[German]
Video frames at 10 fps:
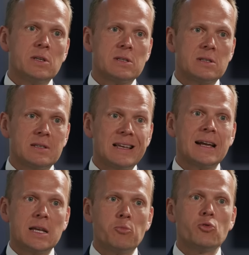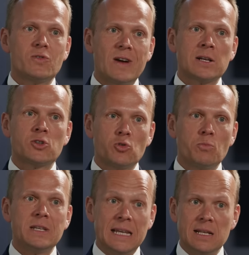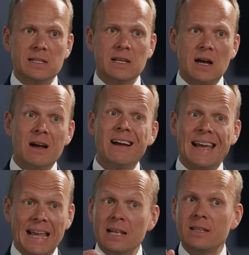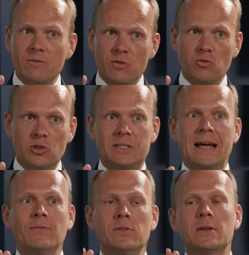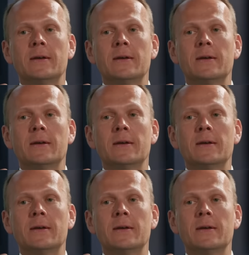das, das Angebotswachstum jedes Jahr relativ konstant.